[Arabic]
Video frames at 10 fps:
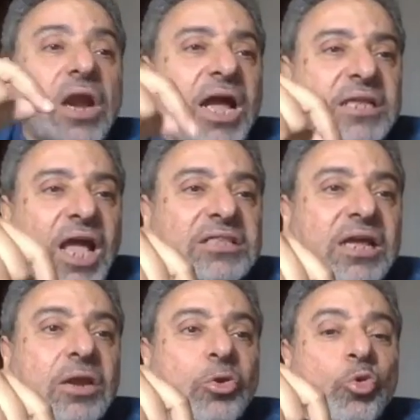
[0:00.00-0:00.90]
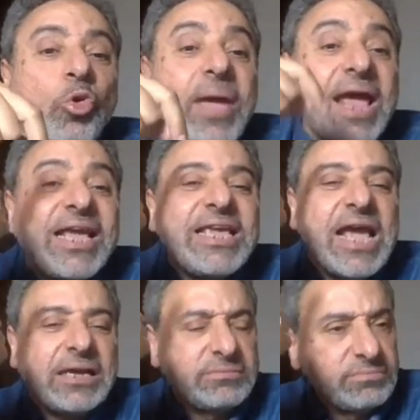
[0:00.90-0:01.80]
راحت الحضاره
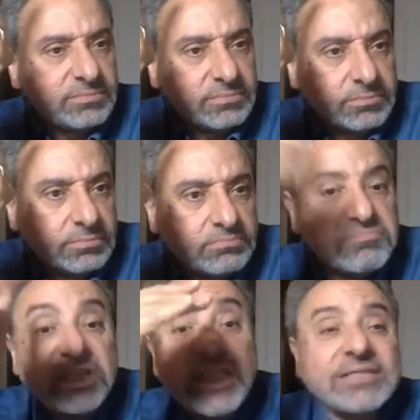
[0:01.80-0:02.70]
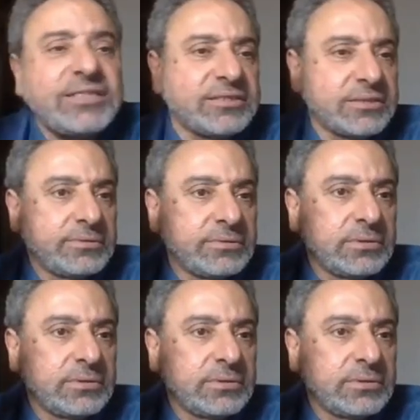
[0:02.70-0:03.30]
الرومانيه انتهدت